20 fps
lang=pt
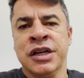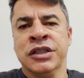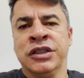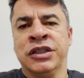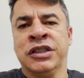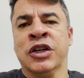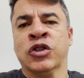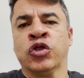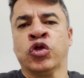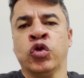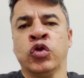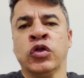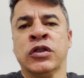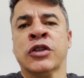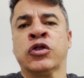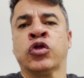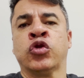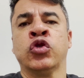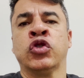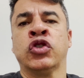Jesus
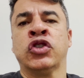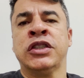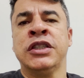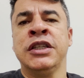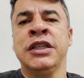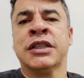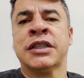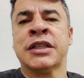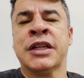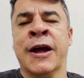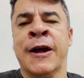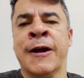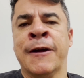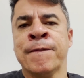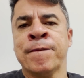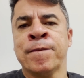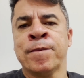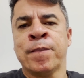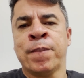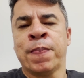
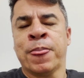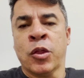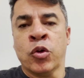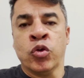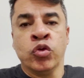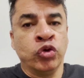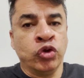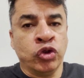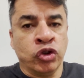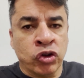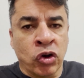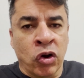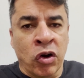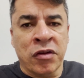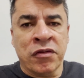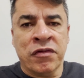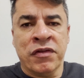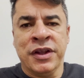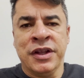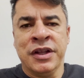ressuscita um
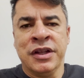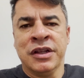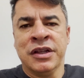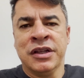jovem.